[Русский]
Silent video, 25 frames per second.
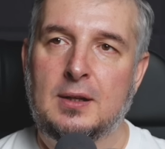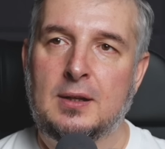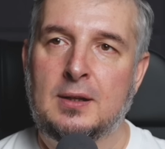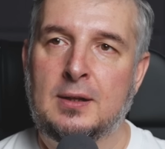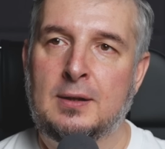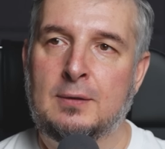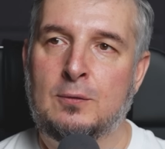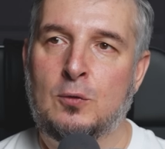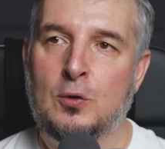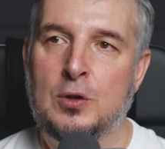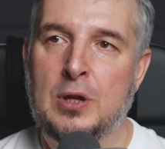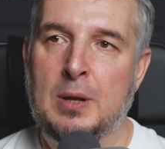
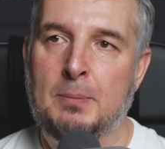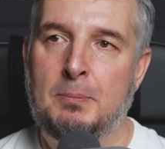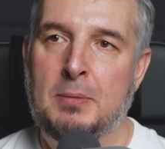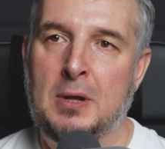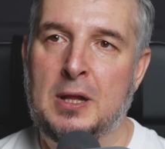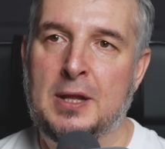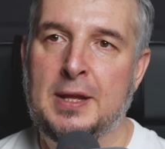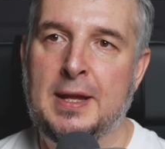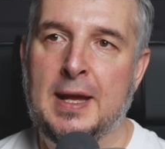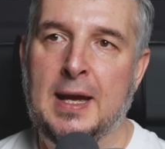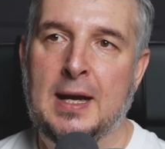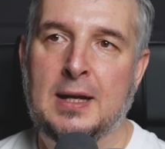его
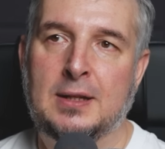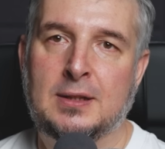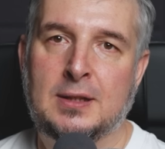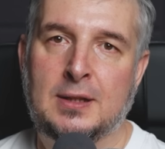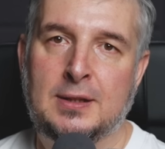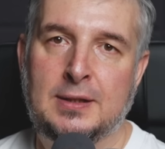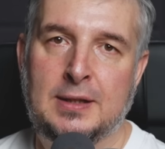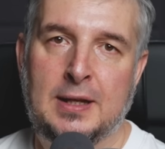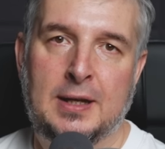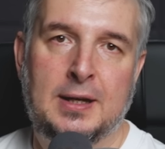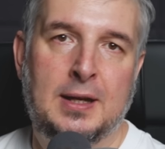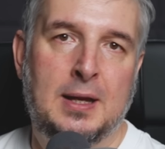наполняет
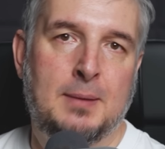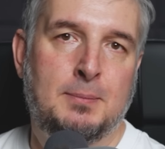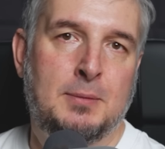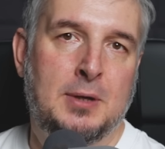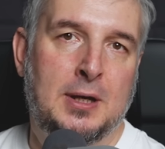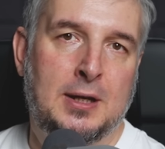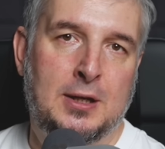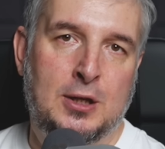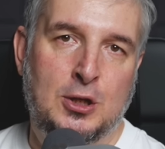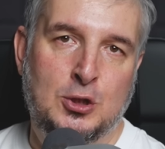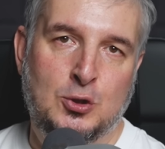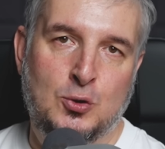энергия. Мне
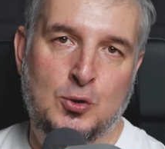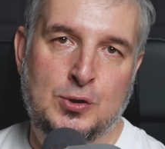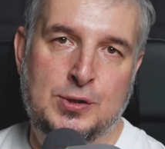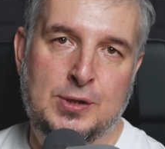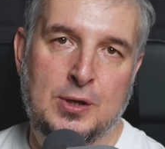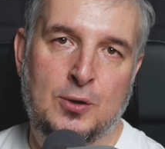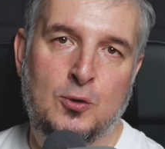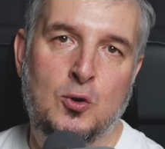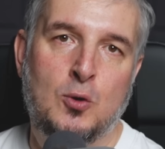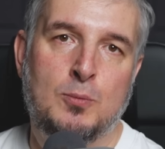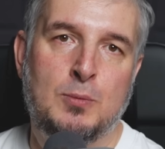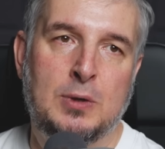хорошо
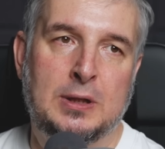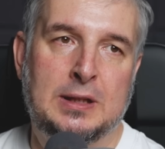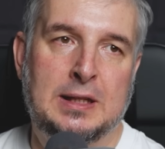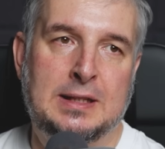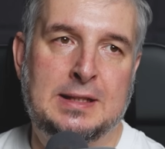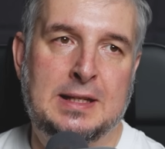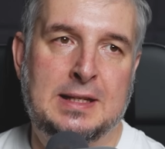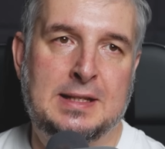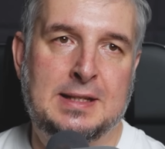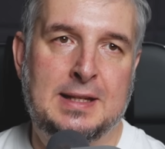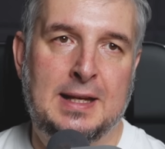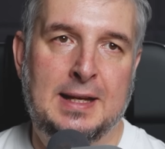знакомо это
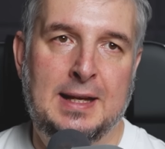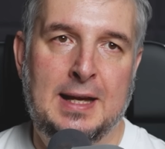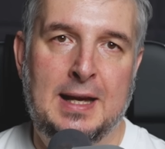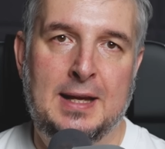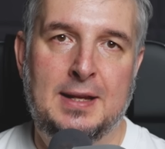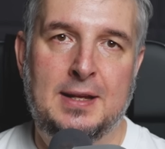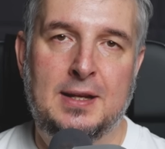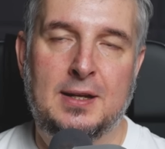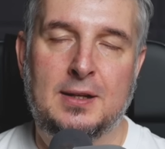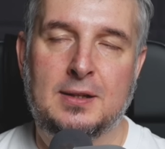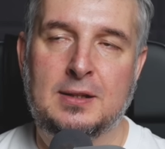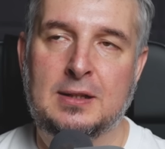
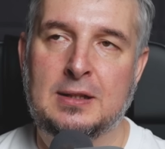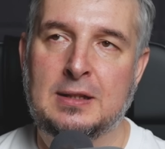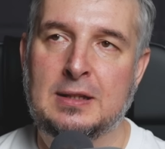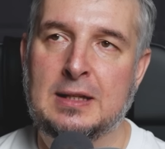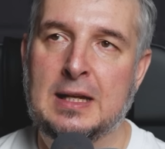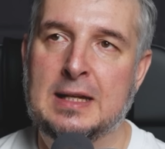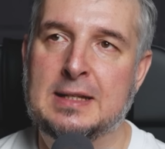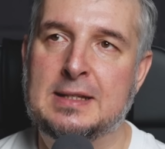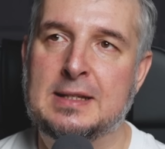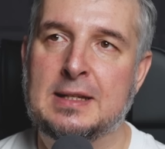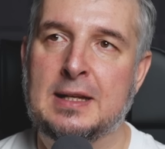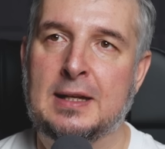состояние,
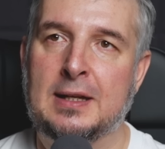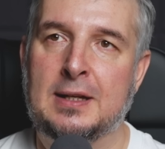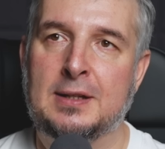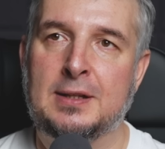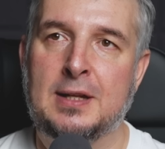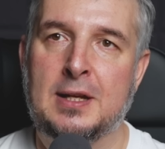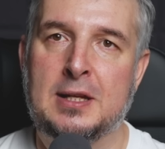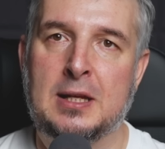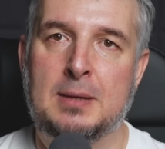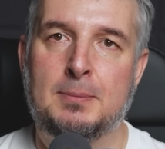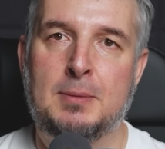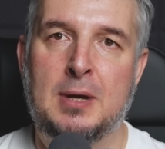классное,
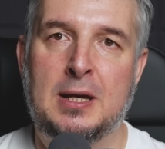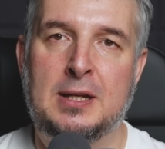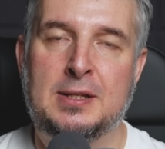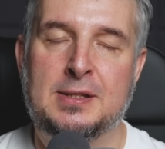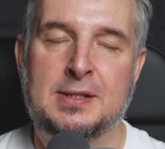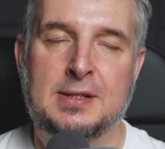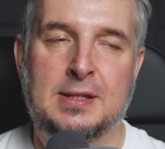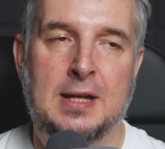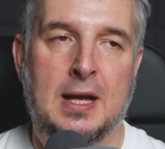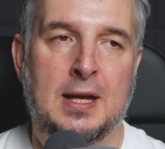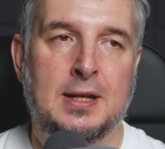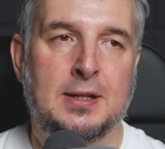когда тебя
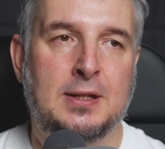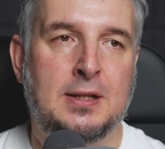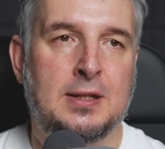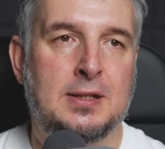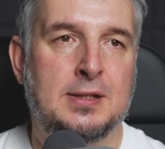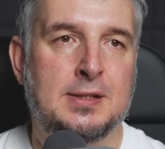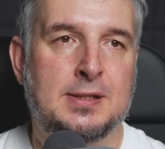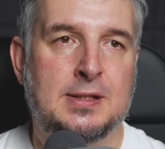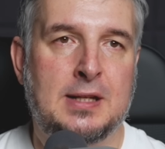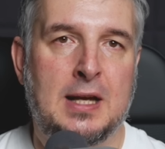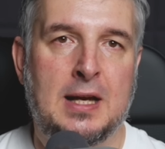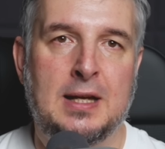инсайты,
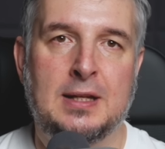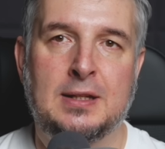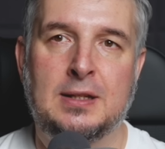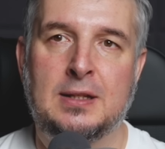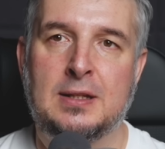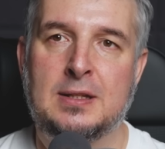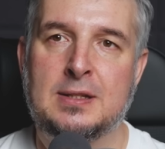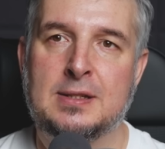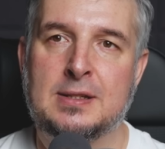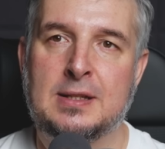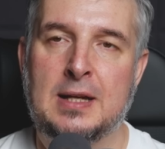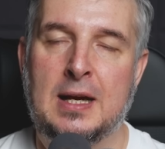
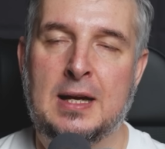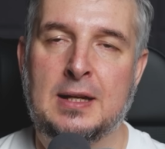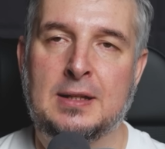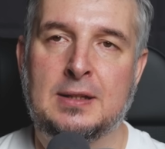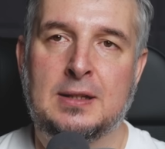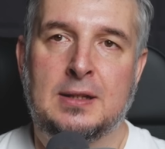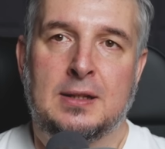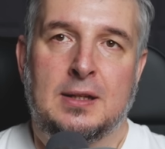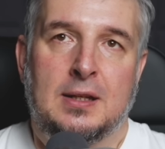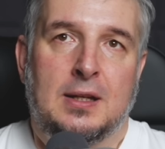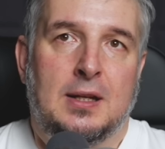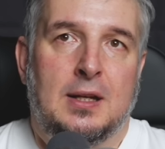инсайты,
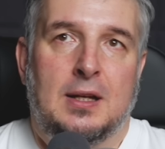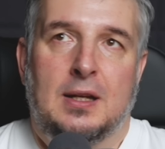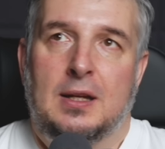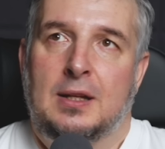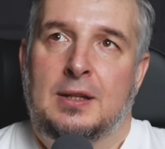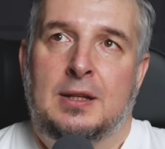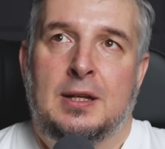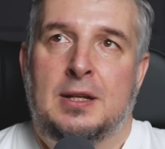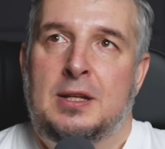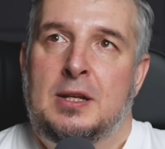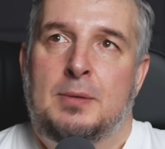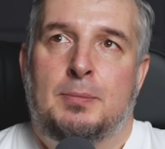инсайты.
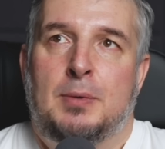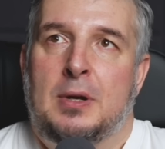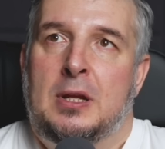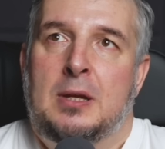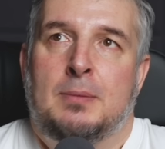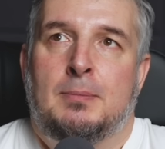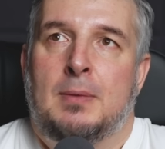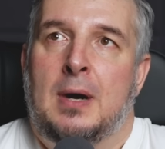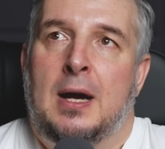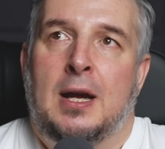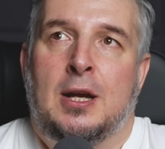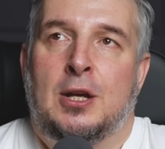Ты не
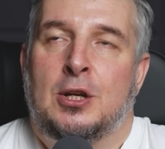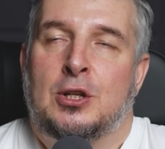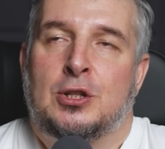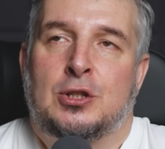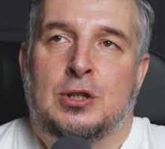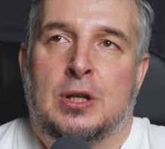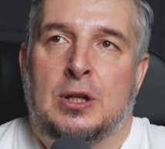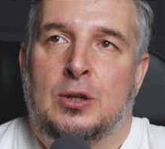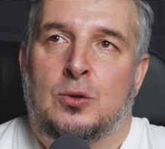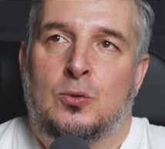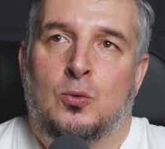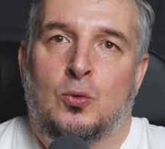
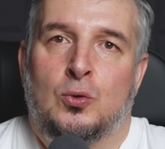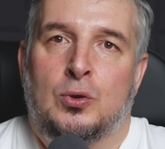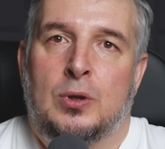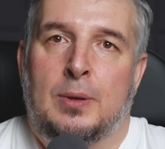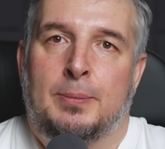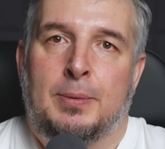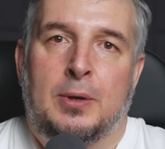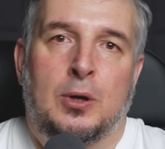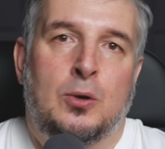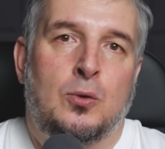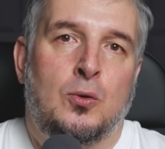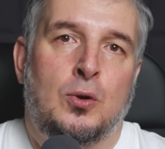понимаешь, откуда
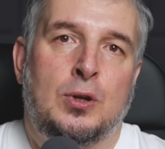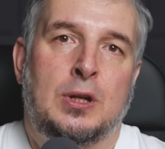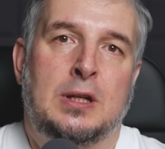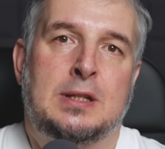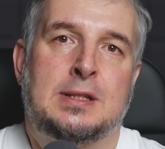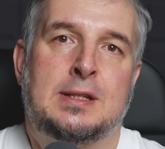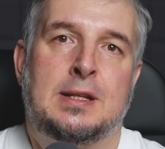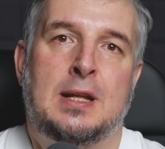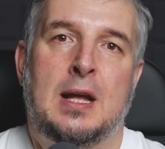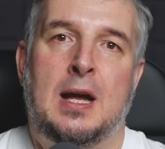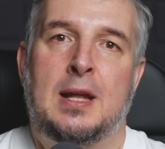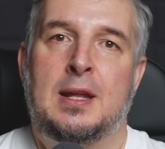приходят
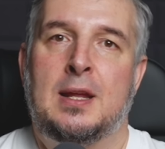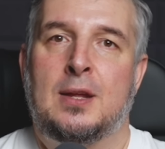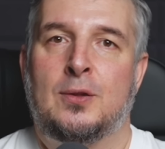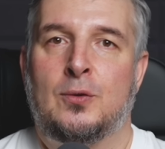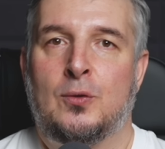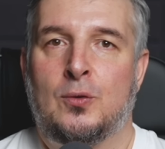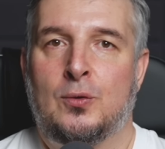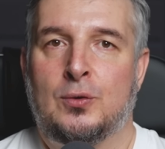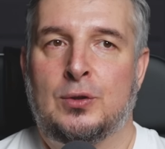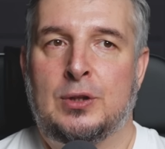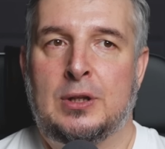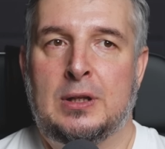знания,
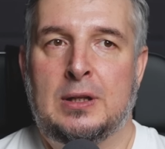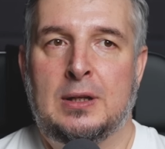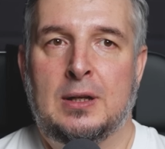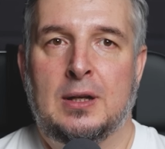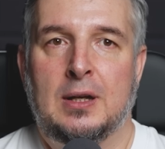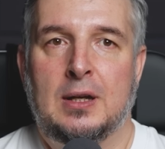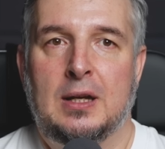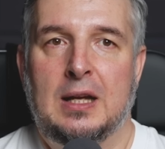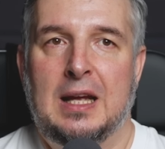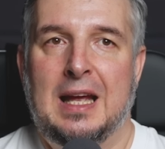но ты